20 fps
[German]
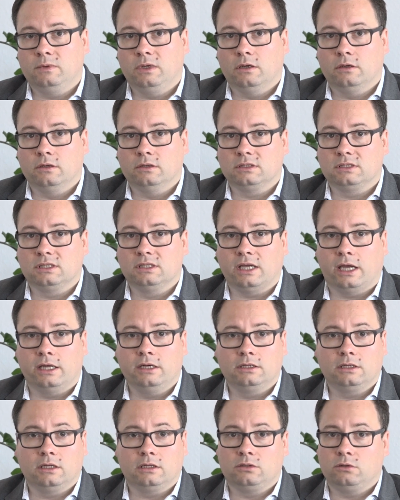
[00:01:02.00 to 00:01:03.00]
Wir sind
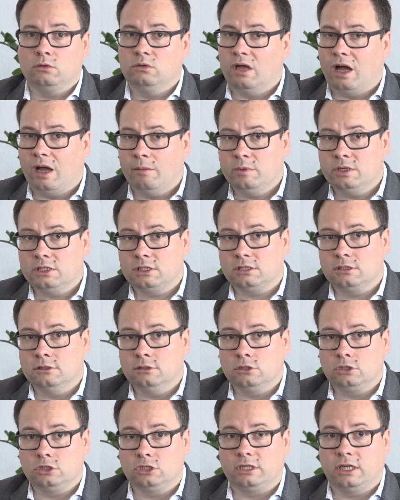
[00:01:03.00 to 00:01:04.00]
eine der
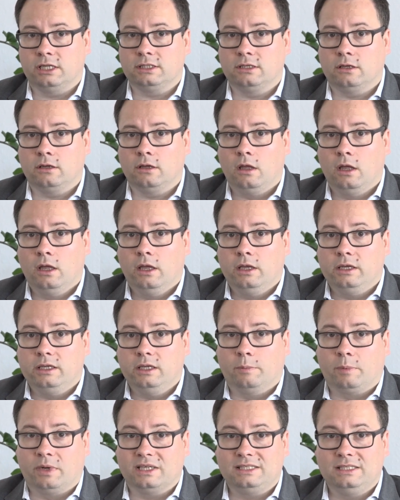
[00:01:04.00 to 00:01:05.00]
dynamischsten Städte.
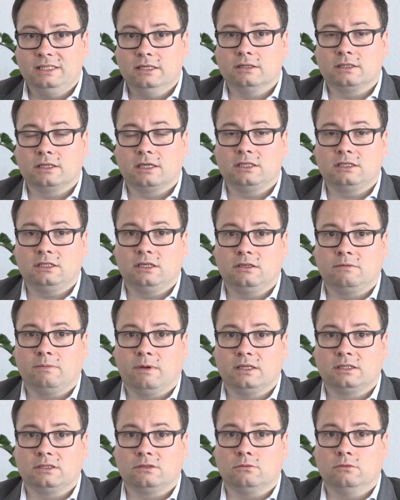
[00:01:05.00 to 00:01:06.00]
Hier passiert richtig
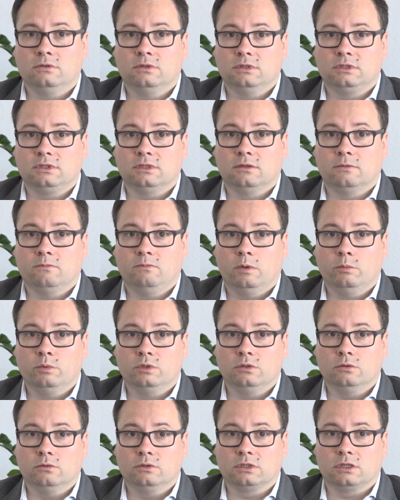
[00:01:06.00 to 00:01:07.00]
was und ähm, wir
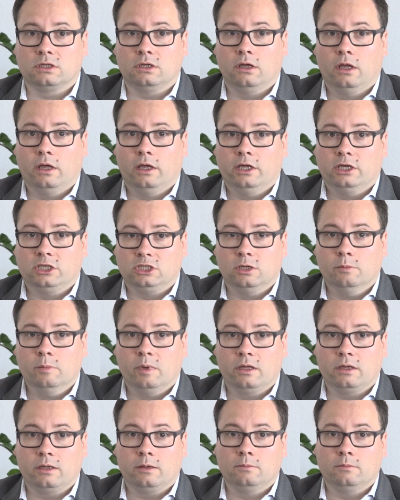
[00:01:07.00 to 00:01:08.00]
müssen unsere
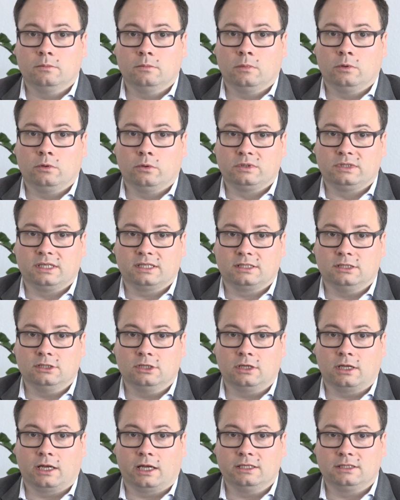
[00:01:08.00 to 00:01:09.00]
Stimme im
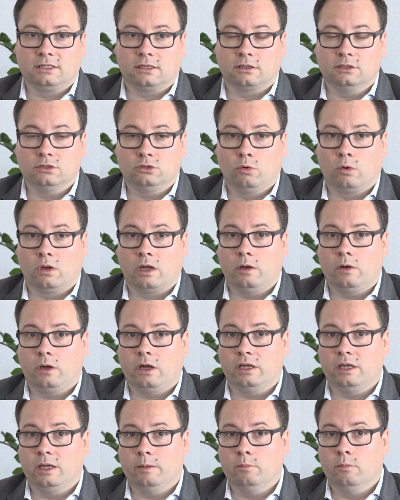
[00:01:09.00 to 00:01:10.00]
nordsächsischen Kreistag in Torgau
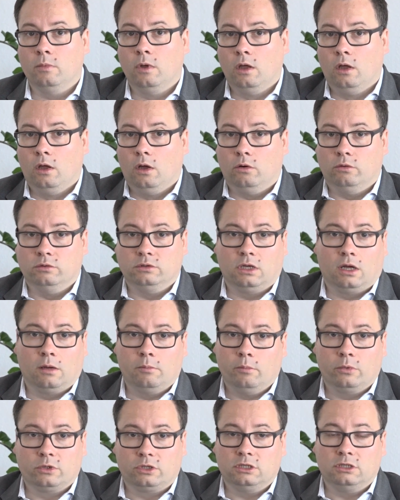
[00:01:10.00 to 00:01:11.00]
erheben und da
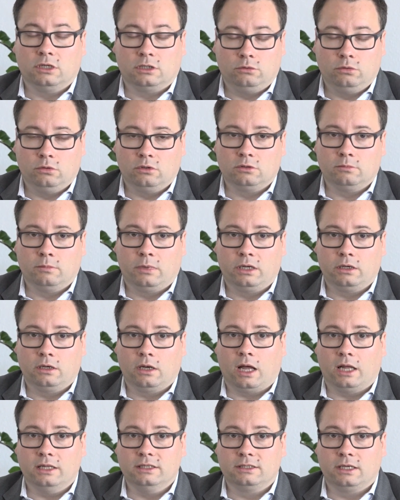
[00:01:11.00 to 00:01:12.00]
möchte ich natürlich
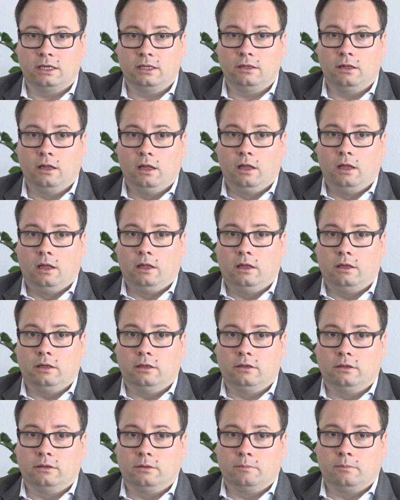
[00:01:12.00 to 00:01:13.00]
meinen Anteil
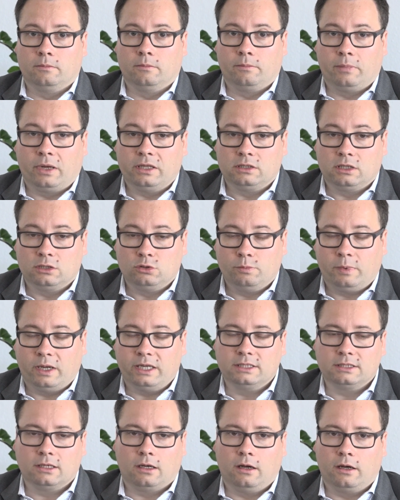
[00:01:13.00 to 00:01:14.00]
ähm, dazu
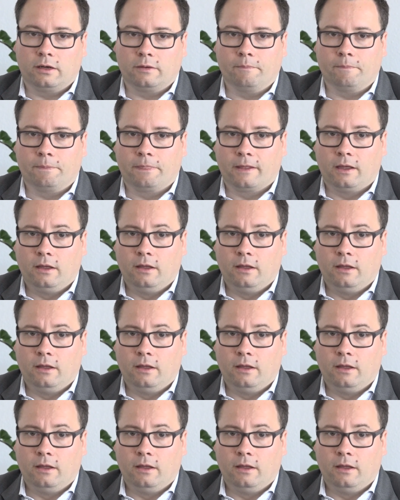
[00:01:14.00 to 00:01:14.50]
beitragen.